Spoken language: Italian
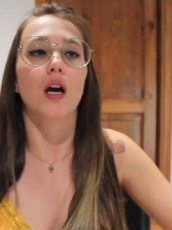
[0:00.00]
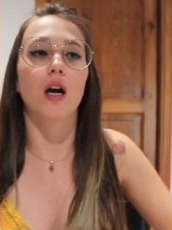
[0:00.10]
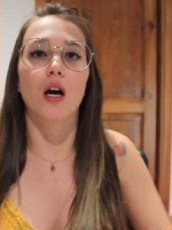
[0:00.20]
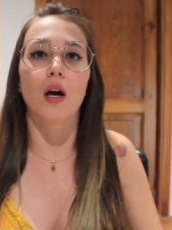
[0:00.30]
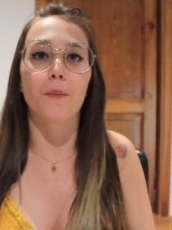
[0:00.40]

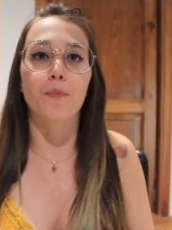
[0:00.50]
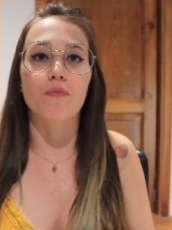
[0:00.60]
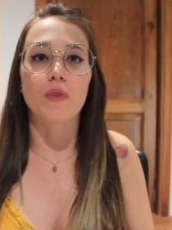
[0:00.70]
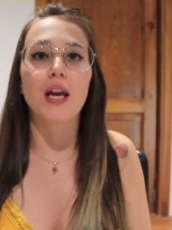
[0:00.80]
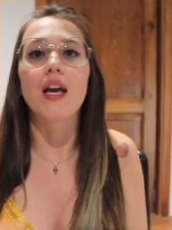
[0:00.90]

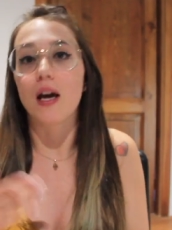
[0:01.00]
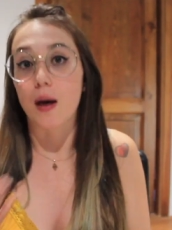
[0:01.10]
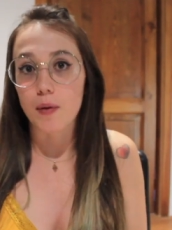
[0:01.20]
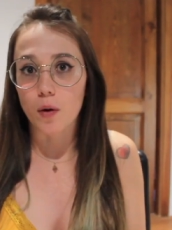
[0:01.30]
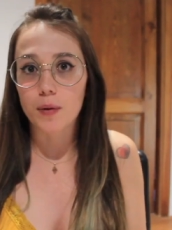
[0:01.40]
Um, e
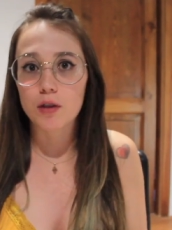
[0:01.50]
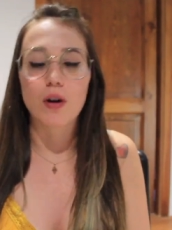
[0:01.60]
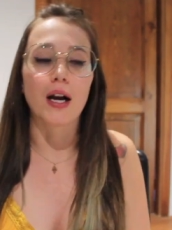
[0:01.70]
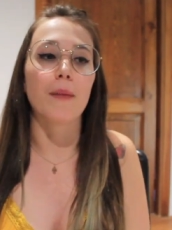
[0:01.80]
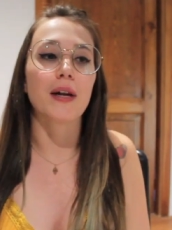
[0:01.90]
abbiamo preso
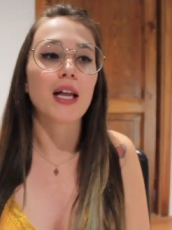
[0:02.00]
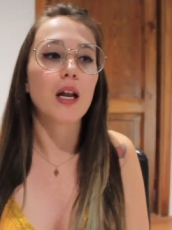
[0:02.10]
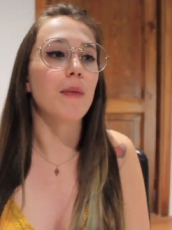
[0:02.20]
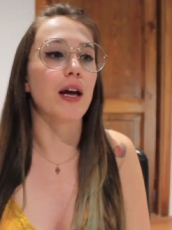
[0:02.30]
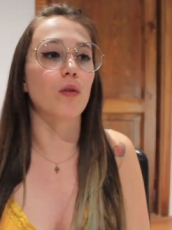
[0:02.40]
la camera
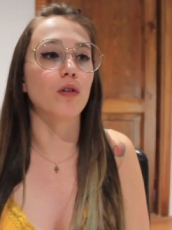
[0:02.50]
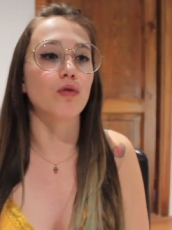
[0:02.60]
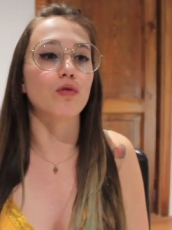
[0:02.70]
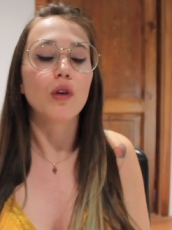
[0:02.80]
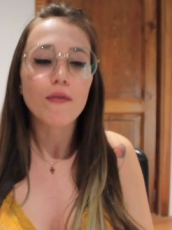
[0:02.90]
d'albergo e
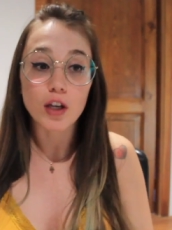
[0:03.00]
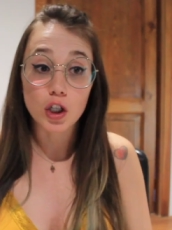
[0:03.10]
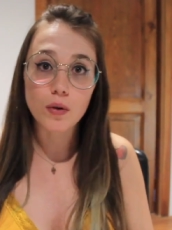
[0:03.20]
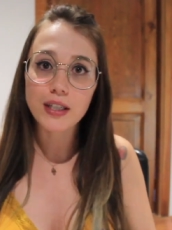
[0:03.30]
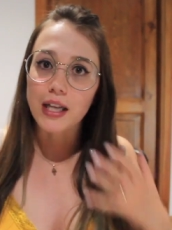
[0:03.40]
tutto
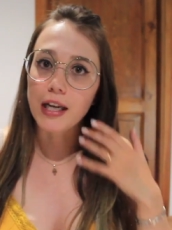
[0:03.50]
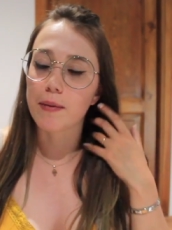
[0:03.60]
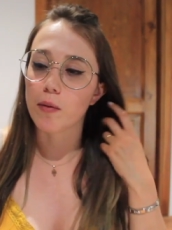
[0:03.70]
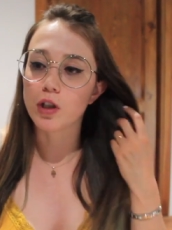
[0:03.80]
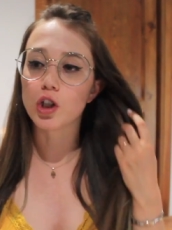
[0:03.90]
invece quest'anno
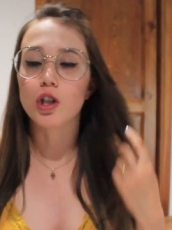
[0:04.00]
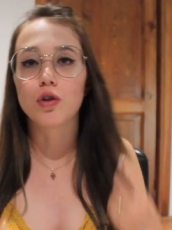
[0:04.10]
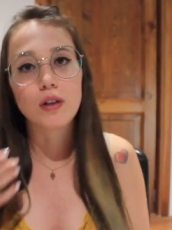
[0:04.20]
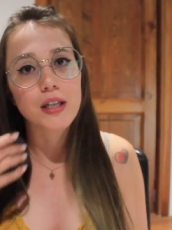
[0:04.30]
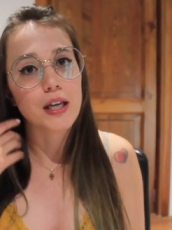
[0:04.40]
abbiamo
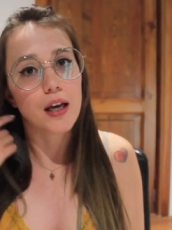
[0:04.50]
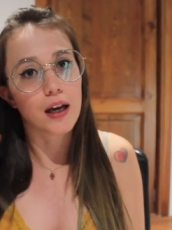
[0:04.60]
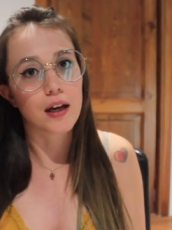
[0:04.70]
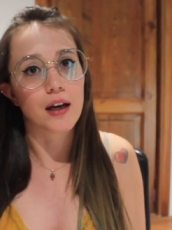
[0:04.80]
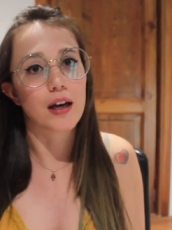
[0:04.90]
deciso di
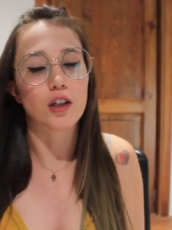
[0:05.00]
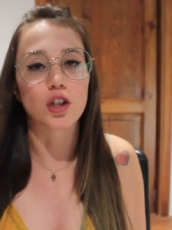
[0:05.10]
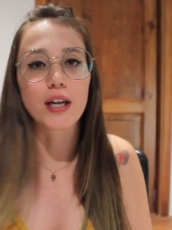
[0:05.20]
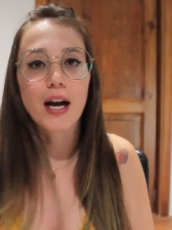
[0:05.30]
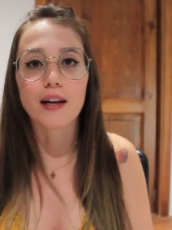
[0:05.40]
eh,
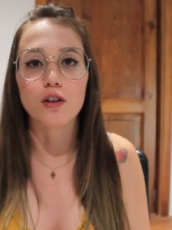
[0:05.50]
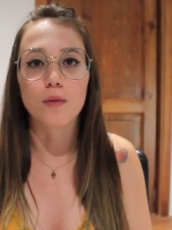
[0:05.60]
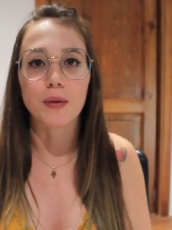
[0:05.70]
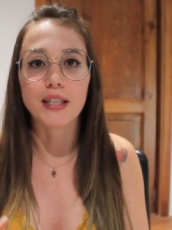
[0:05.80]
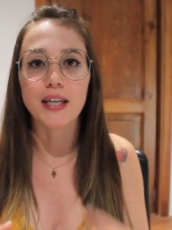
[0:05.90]
cercare
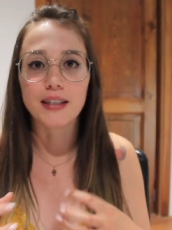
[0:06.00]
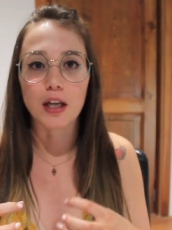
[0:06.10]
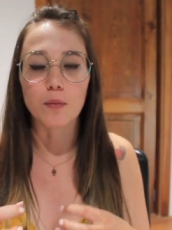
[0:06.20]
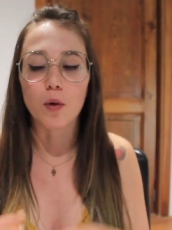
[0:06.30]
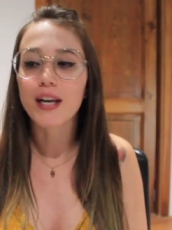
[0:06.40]
insomma di
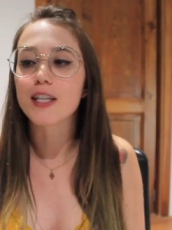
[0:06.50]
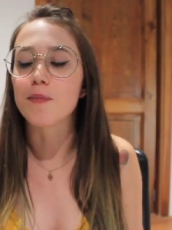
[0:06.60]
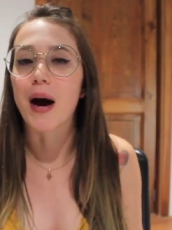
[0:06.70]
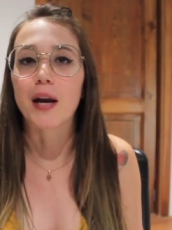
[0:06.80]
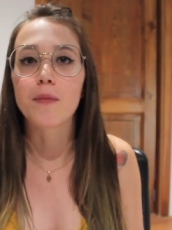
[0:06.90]
andare un po' a
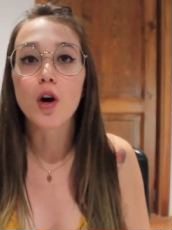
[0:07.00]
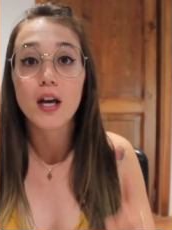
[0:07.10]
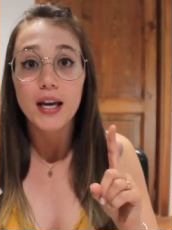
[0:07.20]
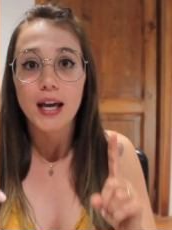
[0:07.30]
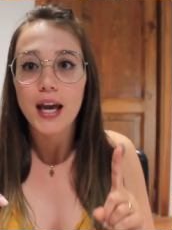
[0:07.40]
risparmio
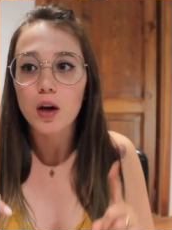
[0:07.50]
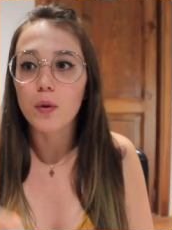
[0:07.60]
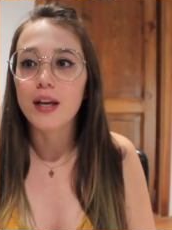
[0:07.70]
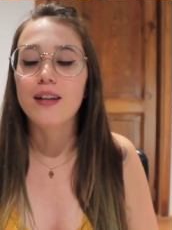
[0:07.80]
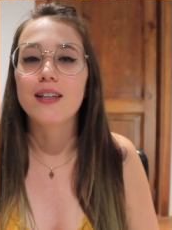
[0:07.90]
e
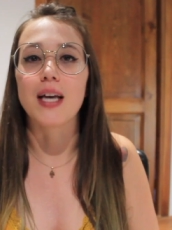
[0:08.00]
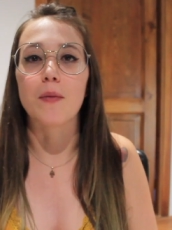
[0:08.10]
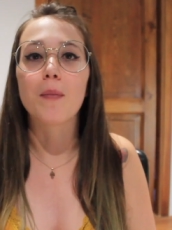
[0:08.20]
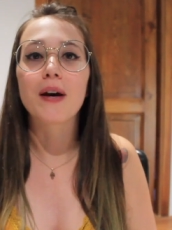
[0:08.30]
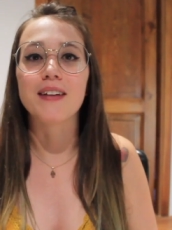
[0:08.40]
quindi
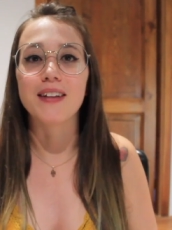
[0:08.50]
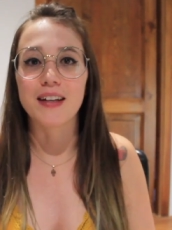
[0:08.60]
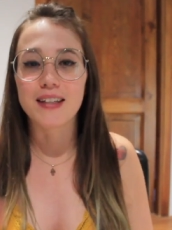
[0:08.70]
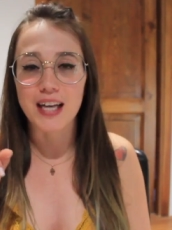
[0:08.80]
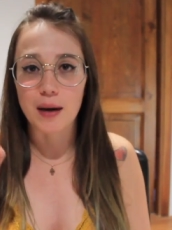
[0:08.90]
siamo
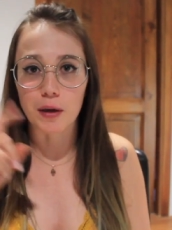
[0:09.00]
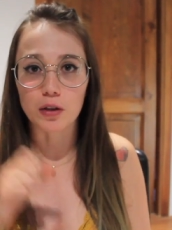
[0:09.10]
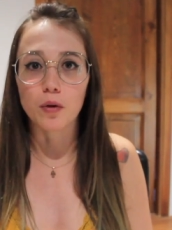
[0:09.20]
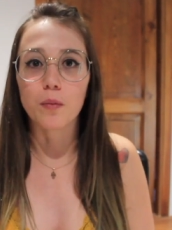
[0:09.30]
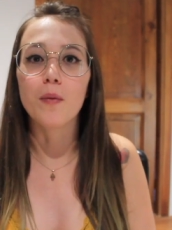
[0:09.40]
partiti il
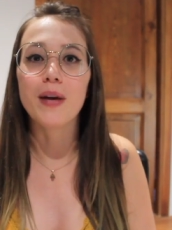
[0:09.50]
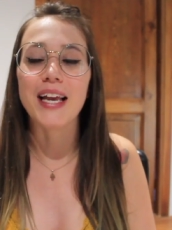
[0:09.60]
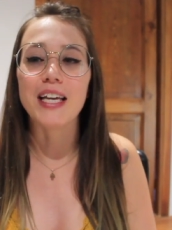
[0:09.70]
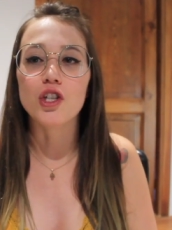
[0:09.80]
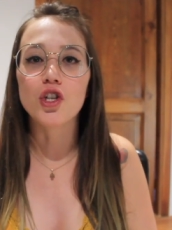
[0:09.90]
sabato
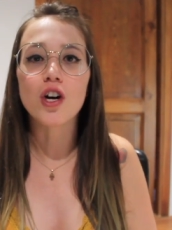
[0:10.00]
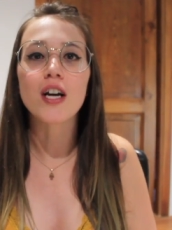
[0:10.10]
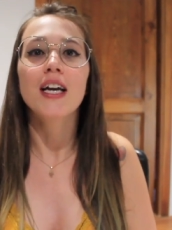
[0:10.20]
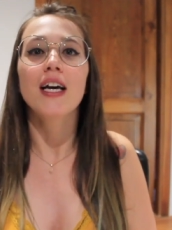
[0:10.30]
pomeriggio